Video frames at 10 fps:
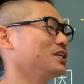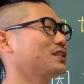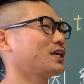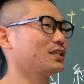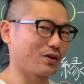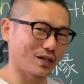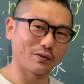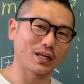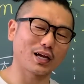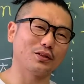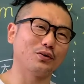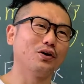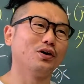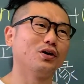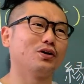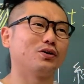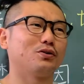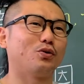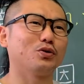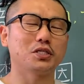たっていう方は。なんかあの、
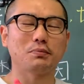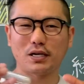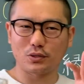お芝